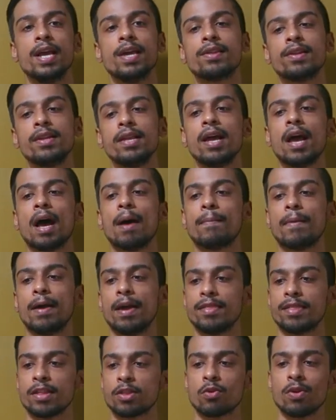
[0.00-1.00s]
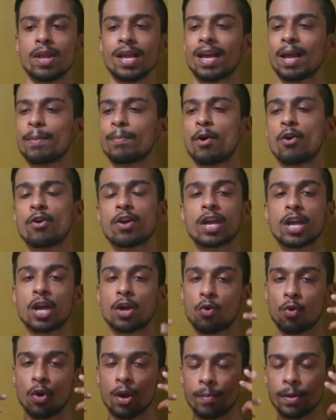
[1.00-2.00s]
इसलिए आप ऐसे तो नहीं कर पाओगे
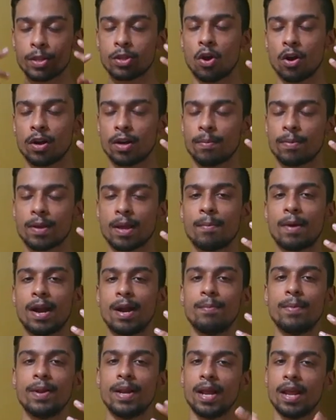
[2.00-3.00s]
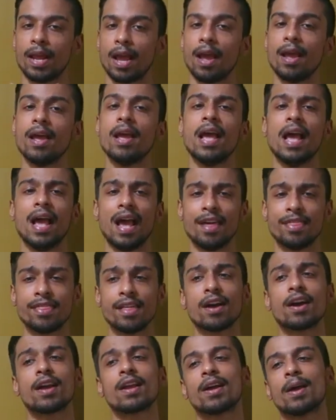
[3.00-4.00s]
कि कोई भी थॉट आपके माइंड में नहीं आए
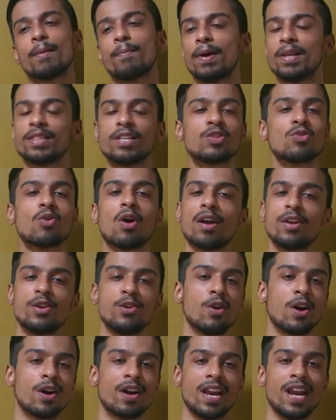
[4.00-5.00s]
ऐसे अगर कर पाते तो यू आर